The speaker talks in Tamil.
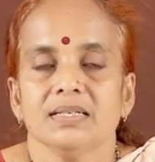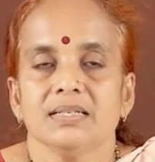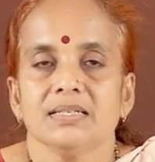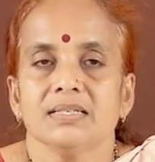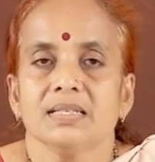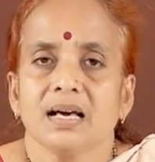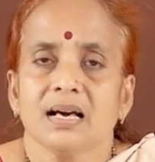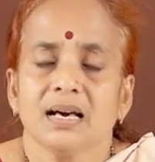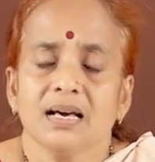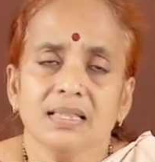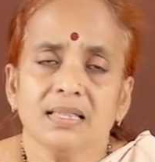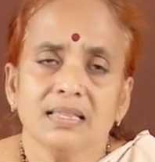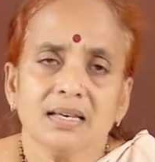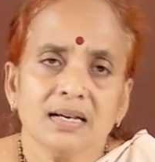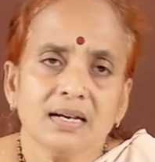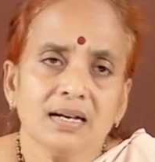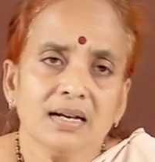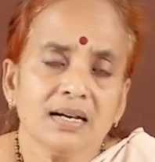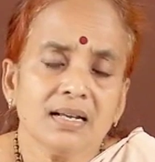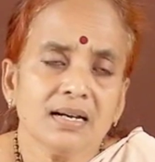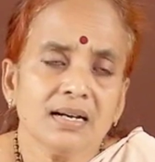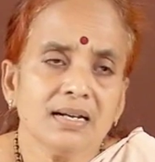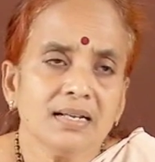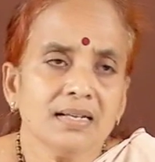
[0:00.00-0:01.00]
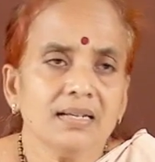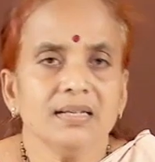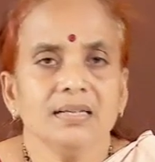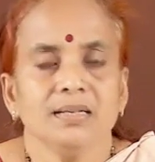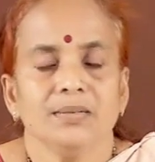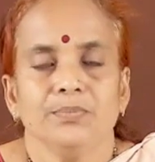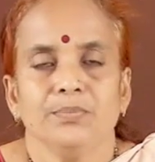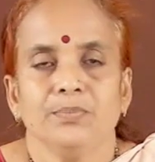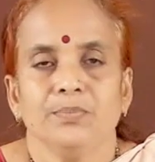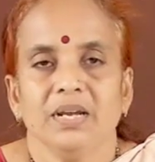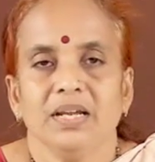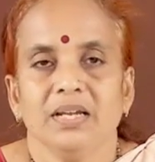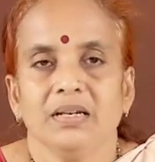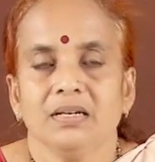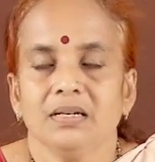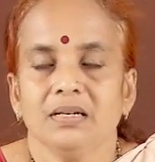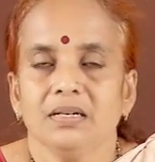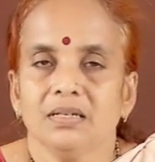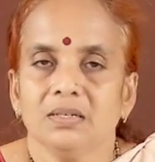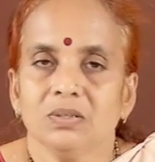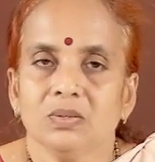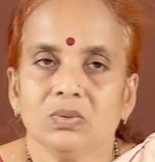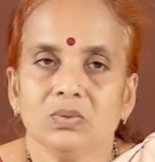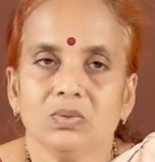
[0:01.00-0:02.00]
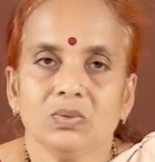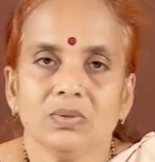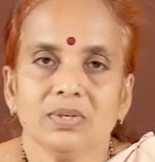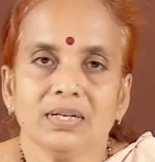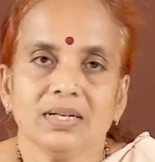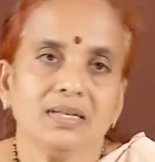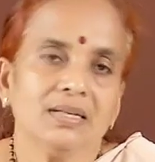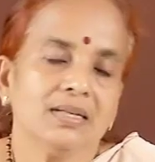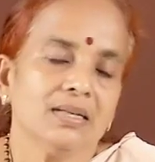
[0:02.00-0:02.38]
சாதாரண பெண்கள் கூட